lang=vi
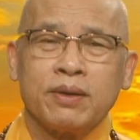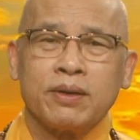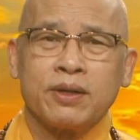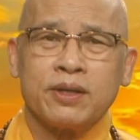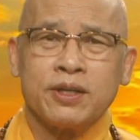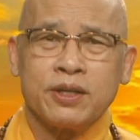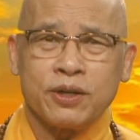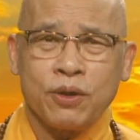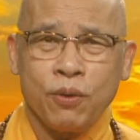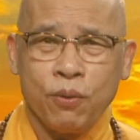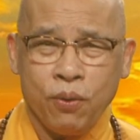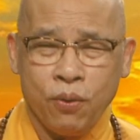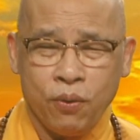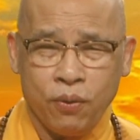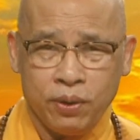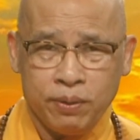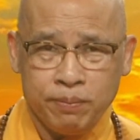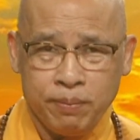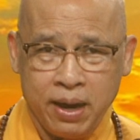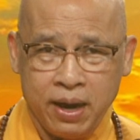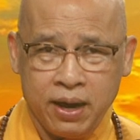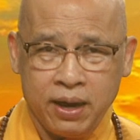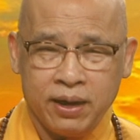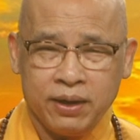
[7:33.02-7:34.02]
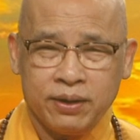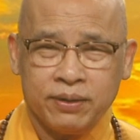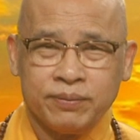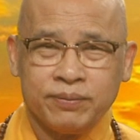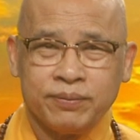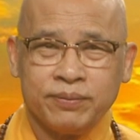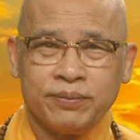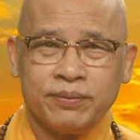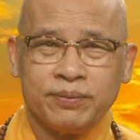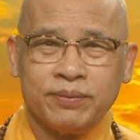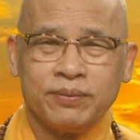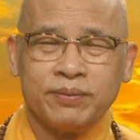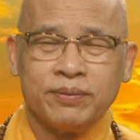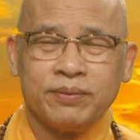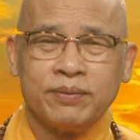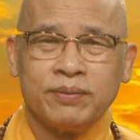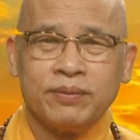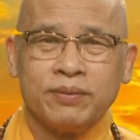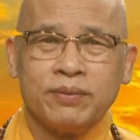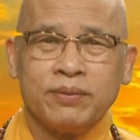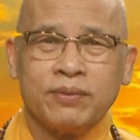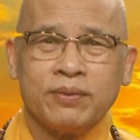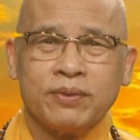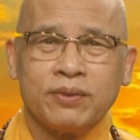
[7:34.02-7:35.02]
cái câu hỏi mà
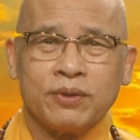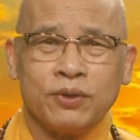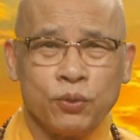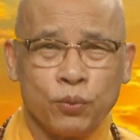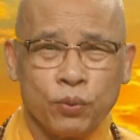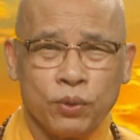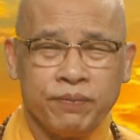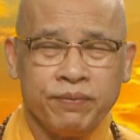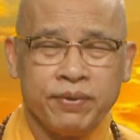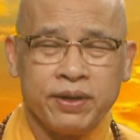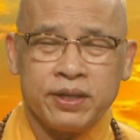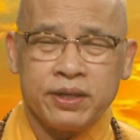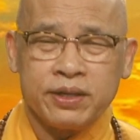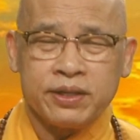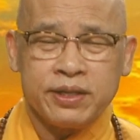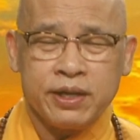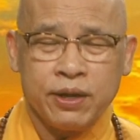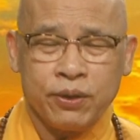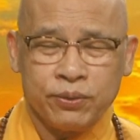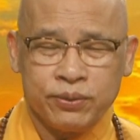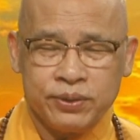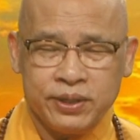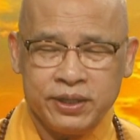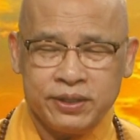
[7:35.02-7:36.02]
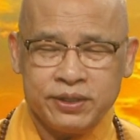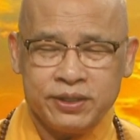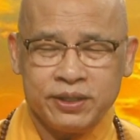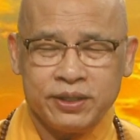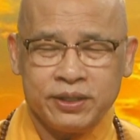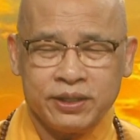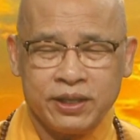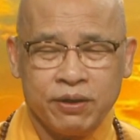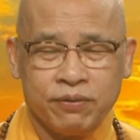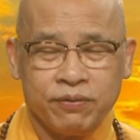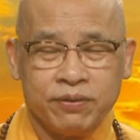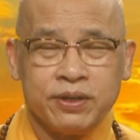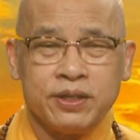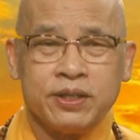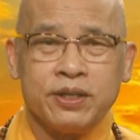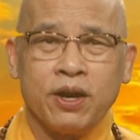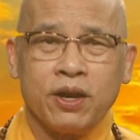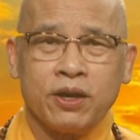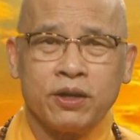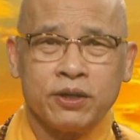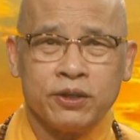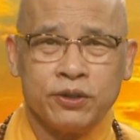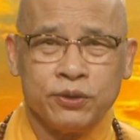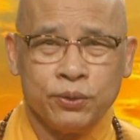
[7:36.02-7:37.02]
thưa quý vị cháu giáo sư Tavi
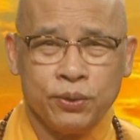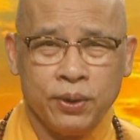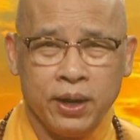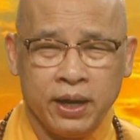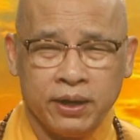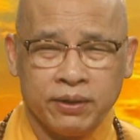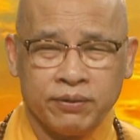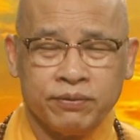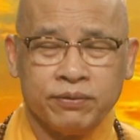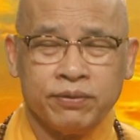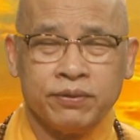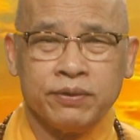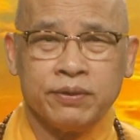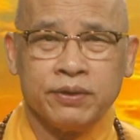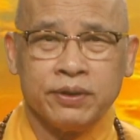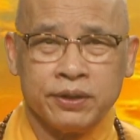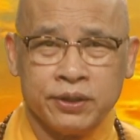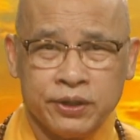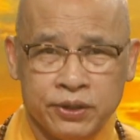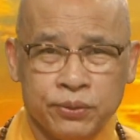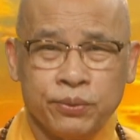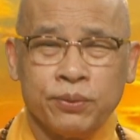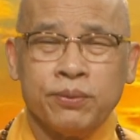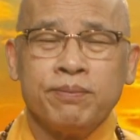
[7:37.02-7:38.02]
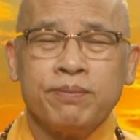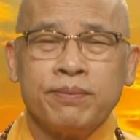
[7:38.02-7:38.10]
Nhật Hiếu Hạnh vừa nêu